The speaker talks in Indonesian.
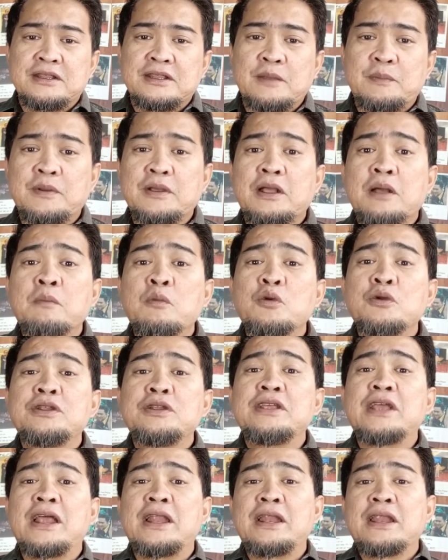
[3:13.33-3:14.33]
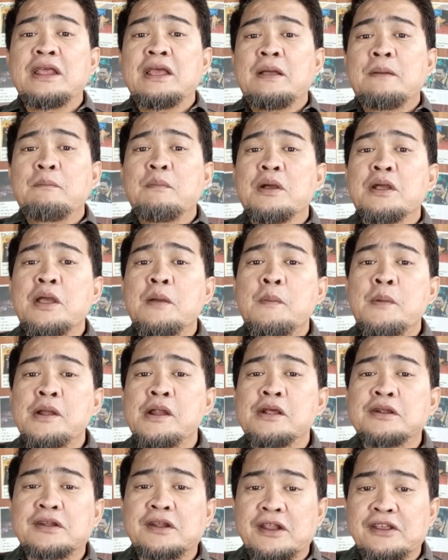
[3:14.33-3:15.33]
tapi kemudian
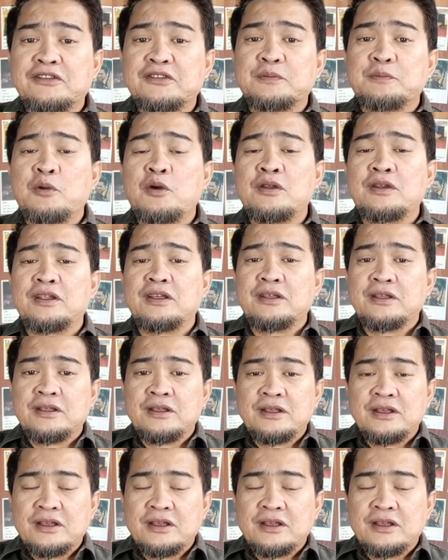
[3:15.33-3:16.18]
bagaimana respon